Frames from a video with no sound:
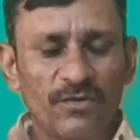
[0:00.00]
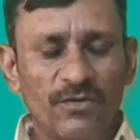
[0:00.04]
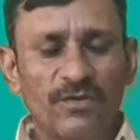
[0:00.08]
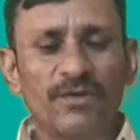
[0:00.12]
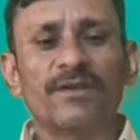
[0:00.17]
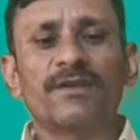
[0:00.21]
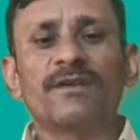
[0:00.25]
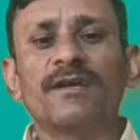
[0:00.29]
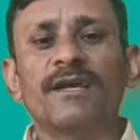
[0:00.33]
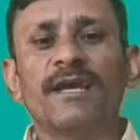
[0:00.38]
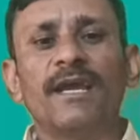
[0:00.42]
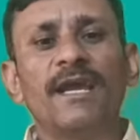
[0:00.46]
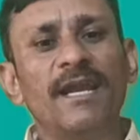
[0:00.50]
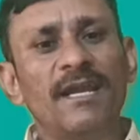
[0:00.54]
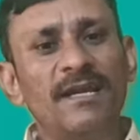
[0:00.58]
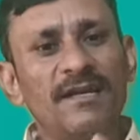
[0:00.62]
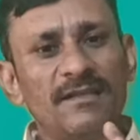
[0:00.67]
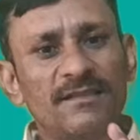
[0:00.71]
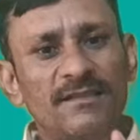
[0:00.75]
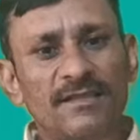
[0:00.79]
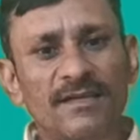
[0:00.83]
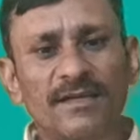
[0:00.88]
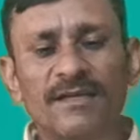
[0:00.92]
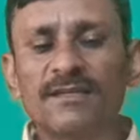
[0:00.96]
और
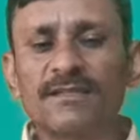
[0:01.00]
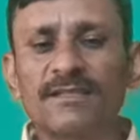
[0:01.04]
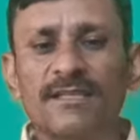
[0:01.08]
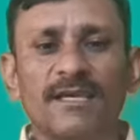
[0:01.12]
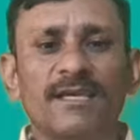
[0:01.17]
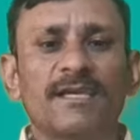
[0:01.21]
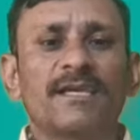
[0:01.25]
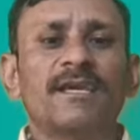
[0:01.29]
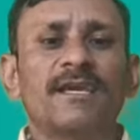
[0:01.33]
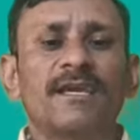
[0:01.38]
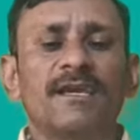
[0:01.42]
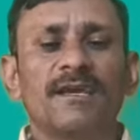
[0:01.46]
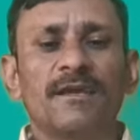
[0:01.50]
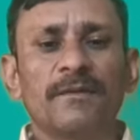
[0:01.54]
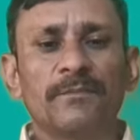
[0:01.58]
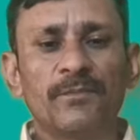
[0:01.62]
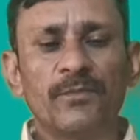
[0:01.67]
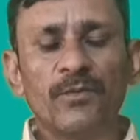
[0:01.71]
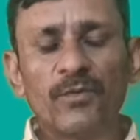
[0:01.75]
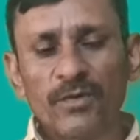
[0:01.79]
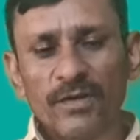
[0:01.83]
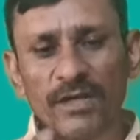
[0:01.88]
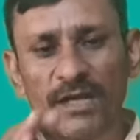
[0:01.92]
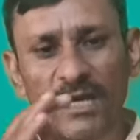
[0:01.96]
एंड तक देखें
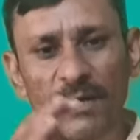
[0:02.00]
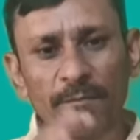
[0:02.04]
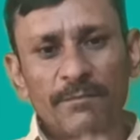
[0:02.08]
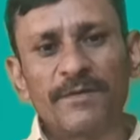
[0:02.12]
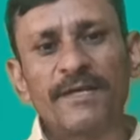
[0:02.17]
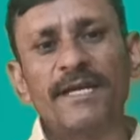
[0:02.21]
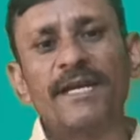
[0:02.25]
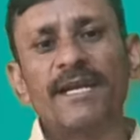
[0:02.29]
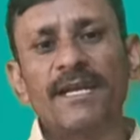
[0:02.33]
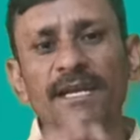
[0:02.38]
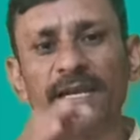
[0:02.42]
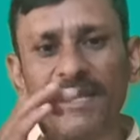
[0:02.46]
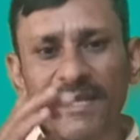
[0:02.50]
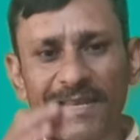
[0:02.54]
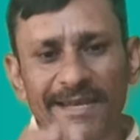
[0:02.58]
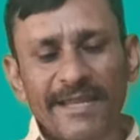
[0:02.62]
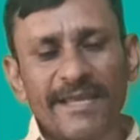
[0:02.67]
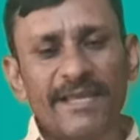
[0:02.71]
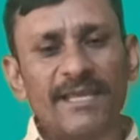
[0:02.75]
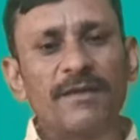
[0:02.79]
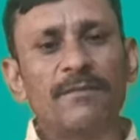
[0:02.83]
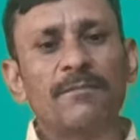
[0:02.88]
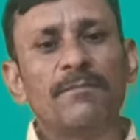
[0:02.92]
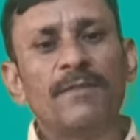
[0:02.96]
पूरा अपडेट
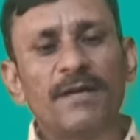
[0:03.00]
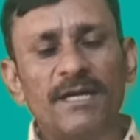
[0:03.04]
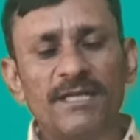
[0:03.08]
लेने के